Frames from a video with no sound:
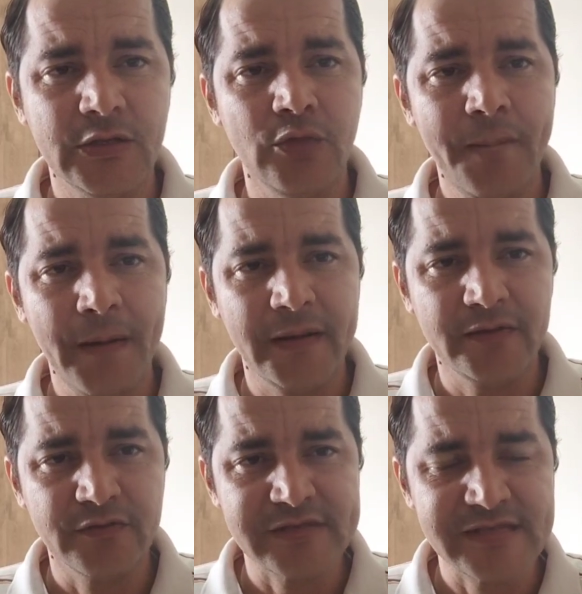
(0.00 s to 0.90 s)
no aparelho
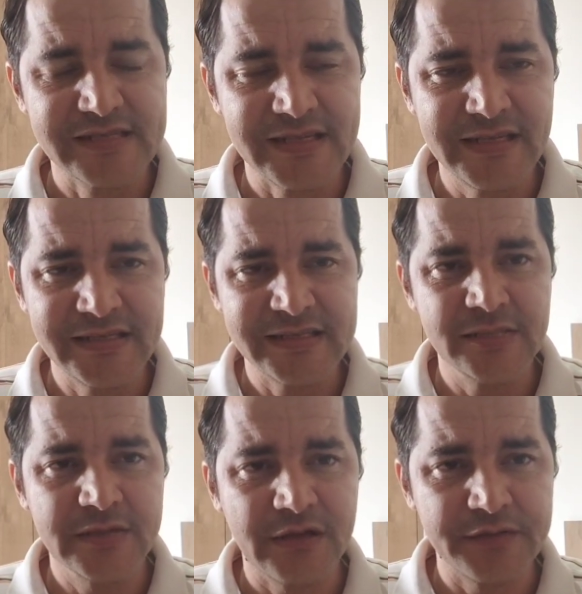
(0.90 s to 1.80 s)
de vocês aí, em
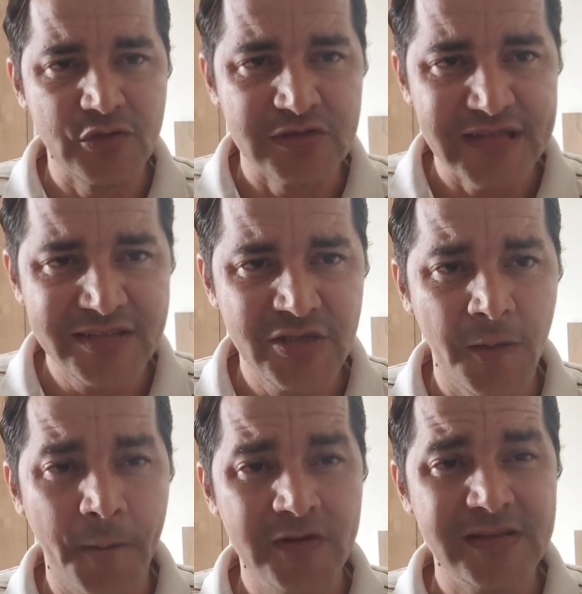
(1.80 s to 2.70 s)
cima da VisionSat, e
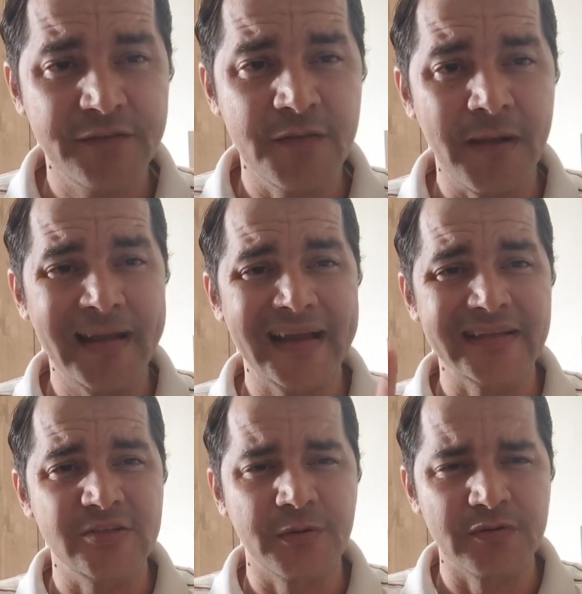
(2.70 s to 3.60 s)
eu posso afirmar e
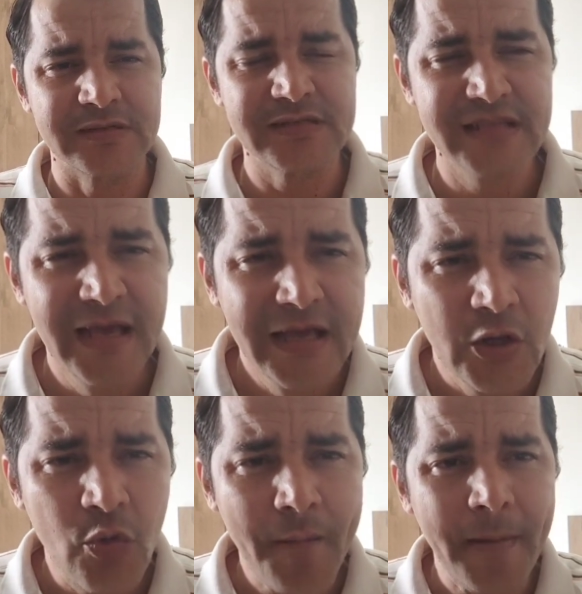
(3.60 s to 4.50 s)
garantir para vocês
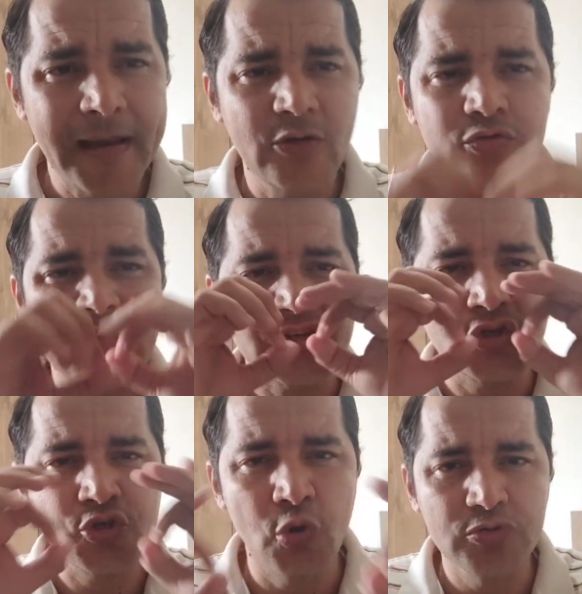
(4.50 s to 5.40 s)
que o aparelho tá
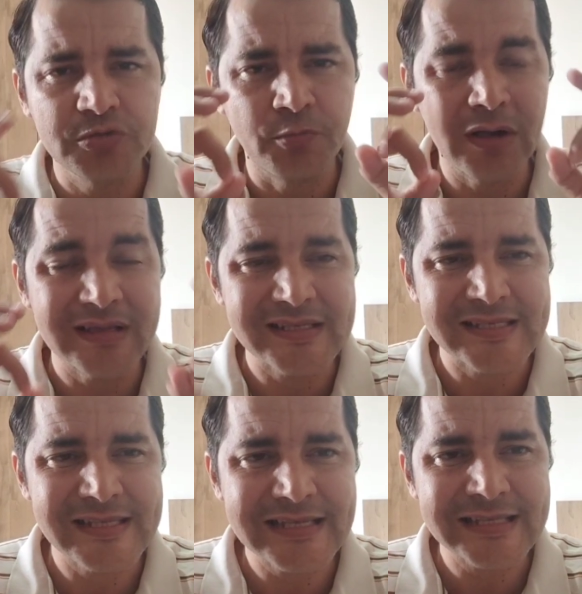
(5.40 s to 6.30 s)
show de bola,
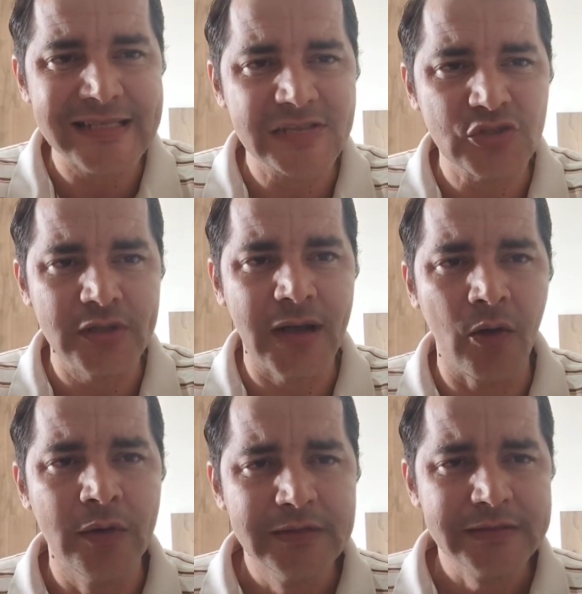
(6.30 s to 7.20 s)

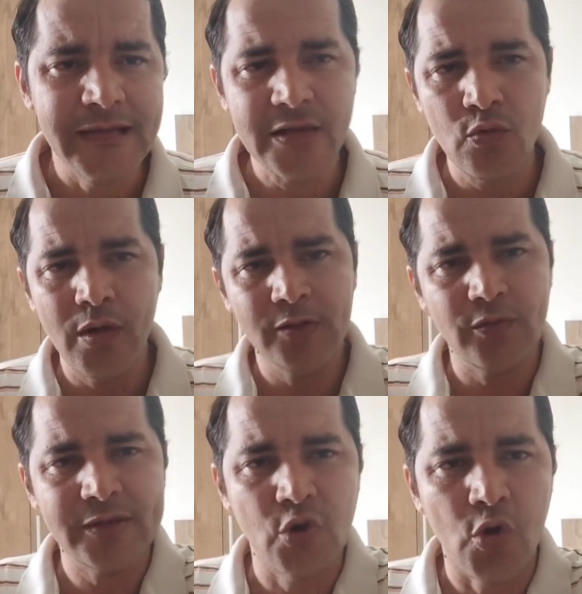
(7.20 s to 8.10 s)
sensacional, tá? Enquanto
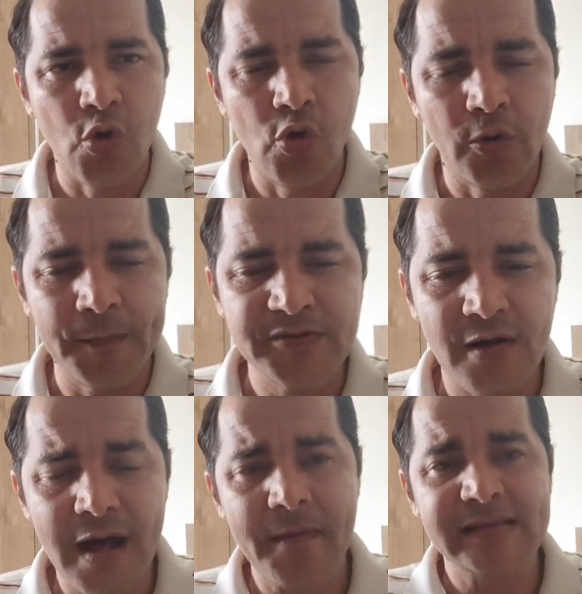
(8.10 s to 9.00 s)
a Tocon, que o
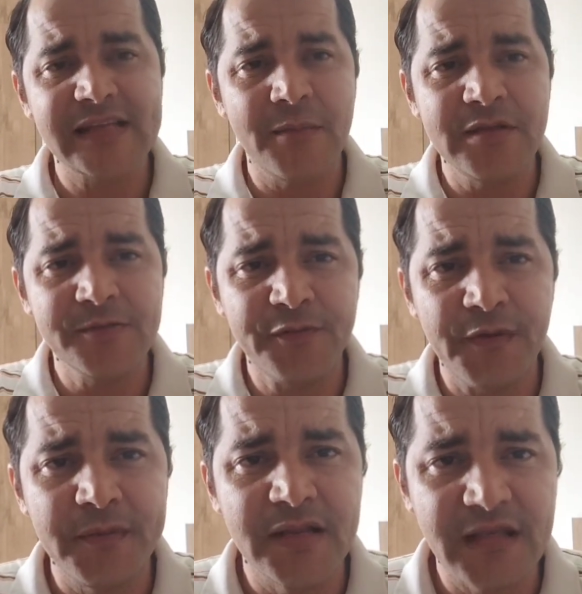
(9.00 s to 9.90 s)
pessoal, ah, mas é da mesma
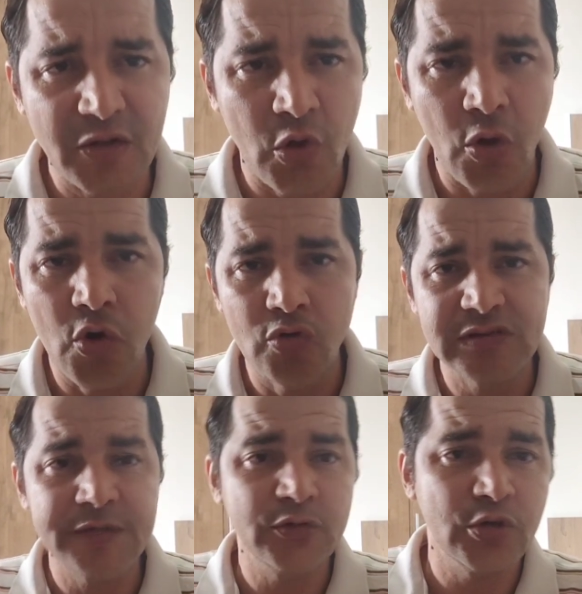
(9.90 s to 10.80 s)
família da Tocon, o
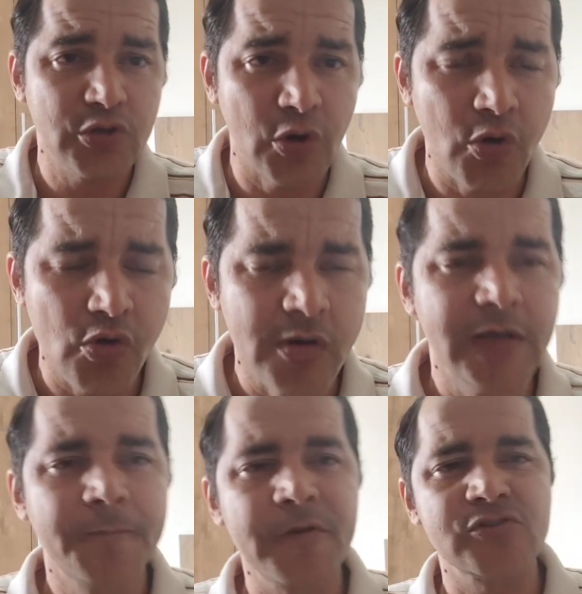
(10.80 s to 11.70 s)
servidor Tocon.
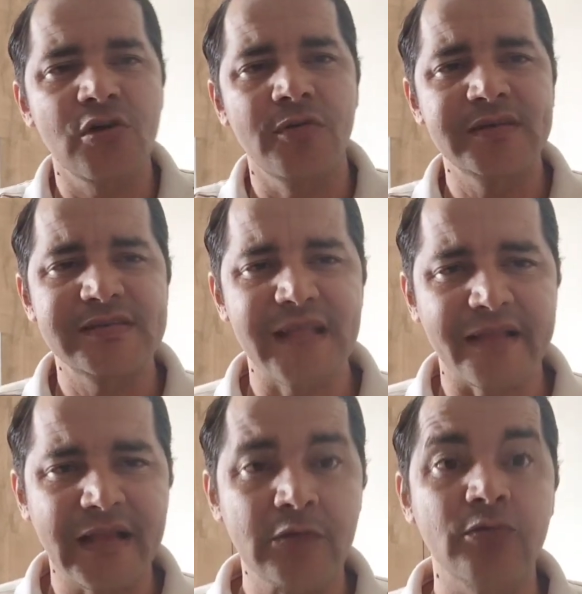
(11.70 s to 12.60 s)
pessoal, esses
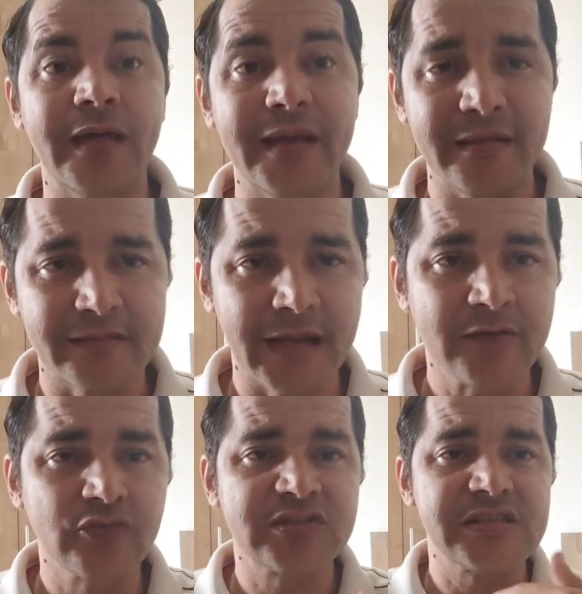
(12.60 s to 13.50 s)
detalhes não quero entrar,
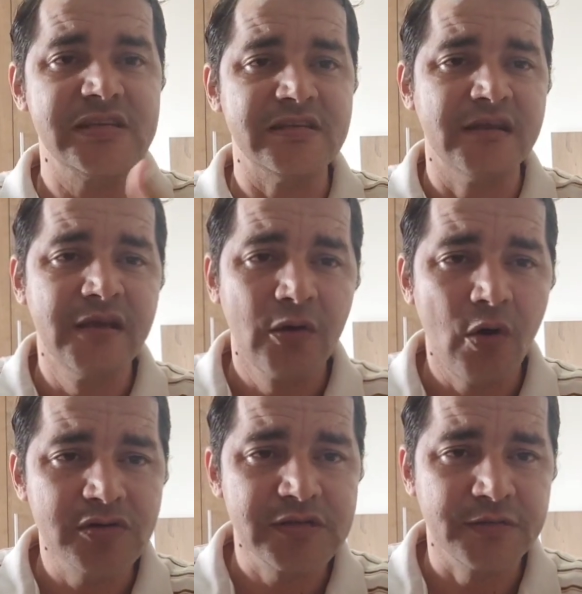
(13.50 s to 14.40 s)
não sei
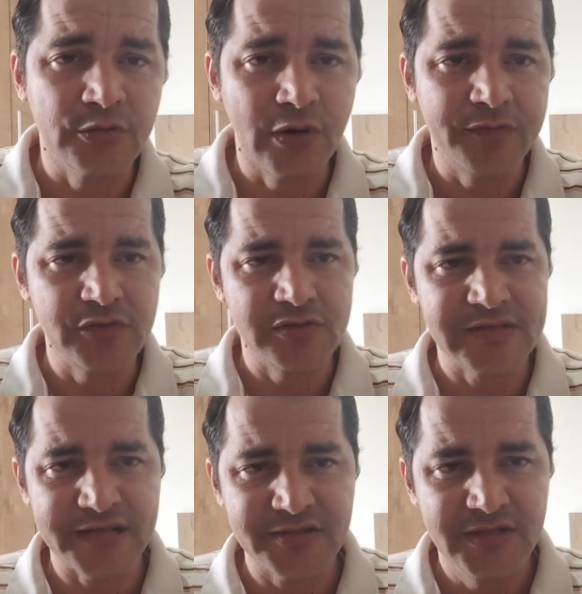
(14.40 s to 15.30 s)
qual servidor a
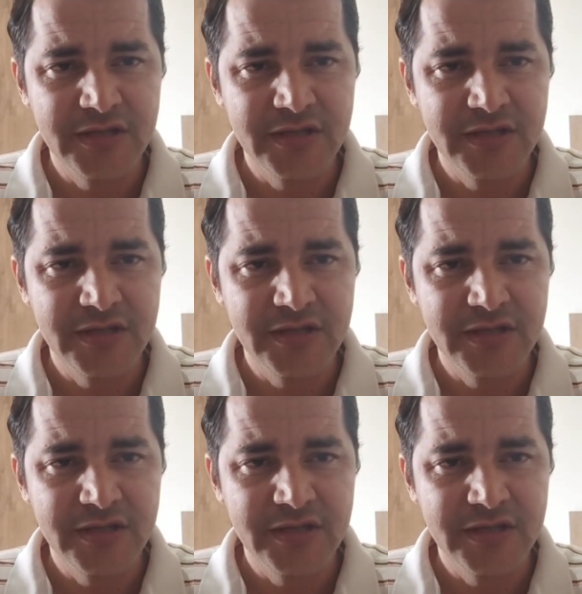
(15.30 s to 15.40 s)
VisionSat